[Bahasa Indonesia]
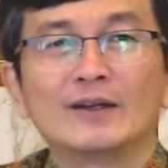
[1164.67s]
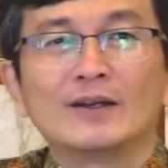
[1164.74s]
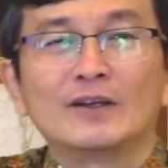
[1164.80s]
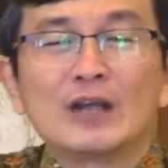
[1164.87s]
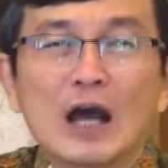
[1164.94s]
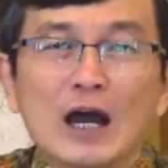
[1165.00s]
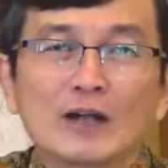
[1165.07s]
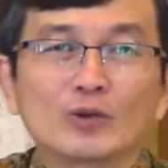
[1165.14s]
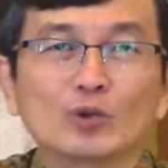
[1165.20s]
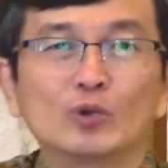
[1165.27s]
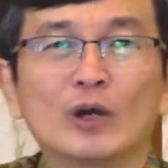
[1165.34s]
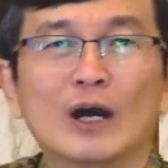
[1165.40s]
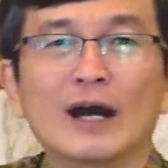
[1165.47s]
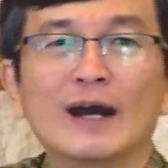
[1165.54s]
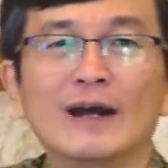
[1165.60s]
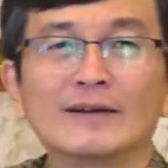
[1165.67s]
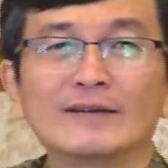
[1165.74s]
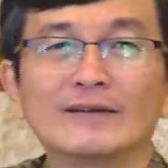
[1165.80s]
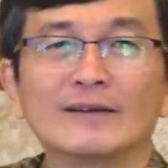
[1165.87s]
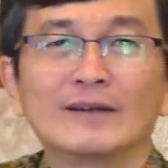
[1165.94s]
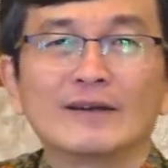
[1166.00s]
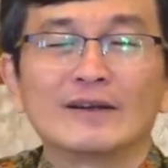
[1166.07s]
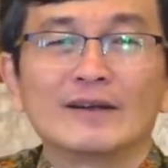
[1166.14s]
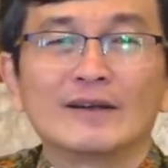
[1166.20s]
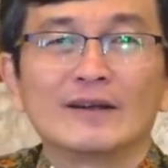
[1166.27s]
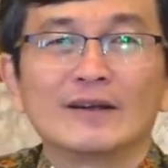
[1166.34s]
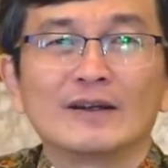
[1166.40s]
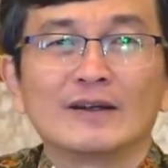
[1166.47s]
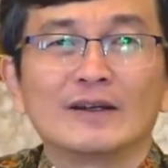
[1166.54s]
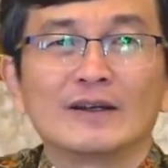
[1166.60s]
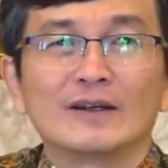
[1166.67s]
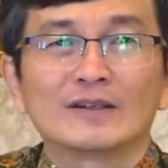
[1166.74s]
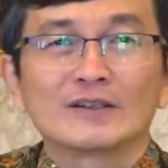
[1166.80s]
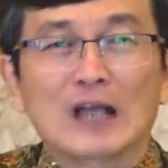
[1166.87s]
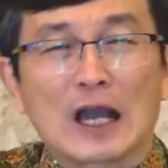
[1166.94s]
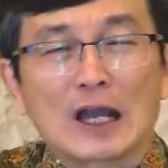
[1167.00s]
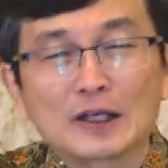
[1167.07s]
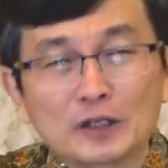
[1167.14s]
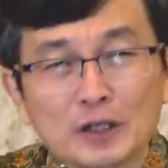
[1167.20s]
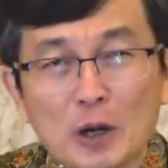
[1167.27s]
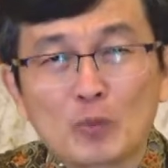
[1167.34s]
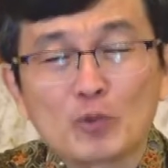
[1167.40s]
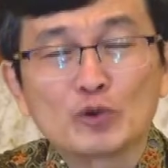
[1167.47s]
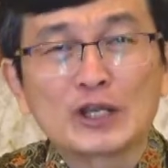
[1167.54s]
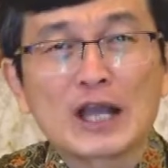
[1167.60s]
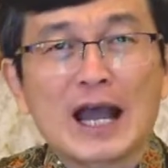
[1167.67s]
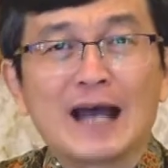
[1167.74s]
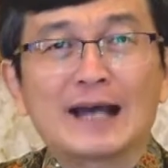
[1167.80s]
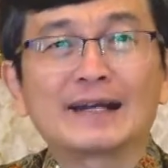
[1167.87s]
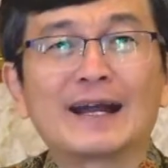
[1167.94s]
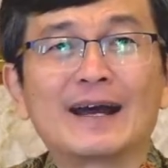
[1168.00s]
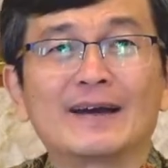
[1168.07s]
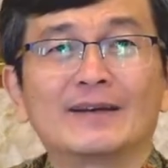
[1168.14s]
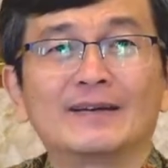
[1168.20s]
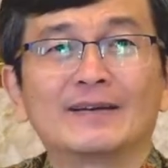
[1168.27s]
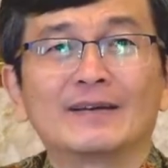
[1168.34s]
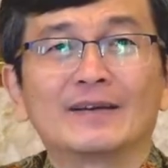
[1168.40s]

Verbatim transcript: Ya Tuhan, saya tidak punya anak.